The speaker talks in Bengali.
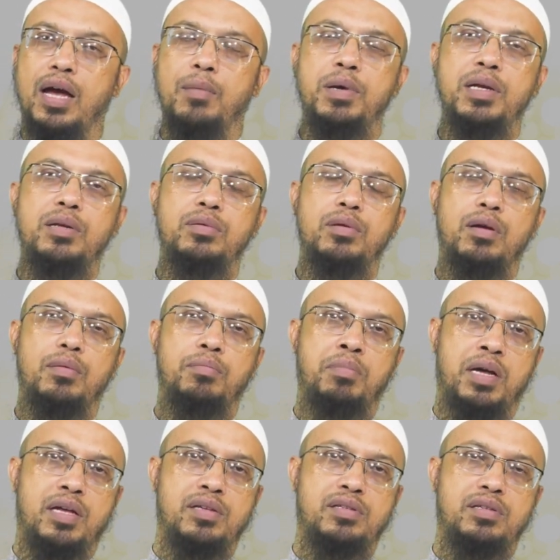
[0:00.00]
আমার
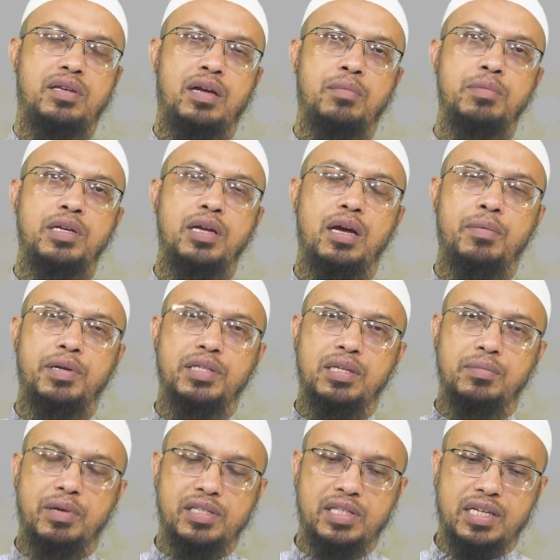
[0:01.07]
বাস আমি আমার
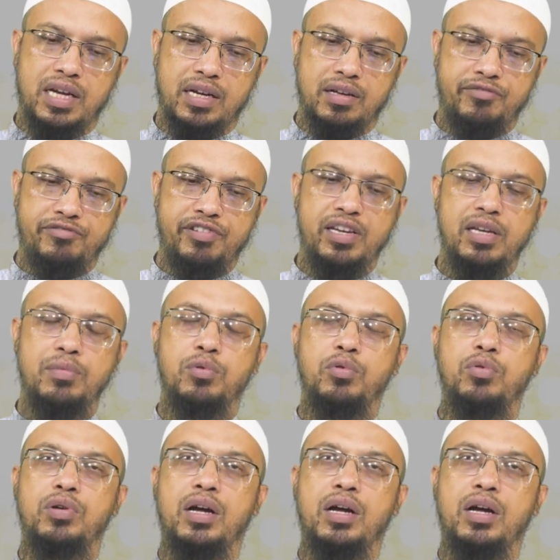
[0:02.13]
সে বাসে কাকে ফ্রি নিব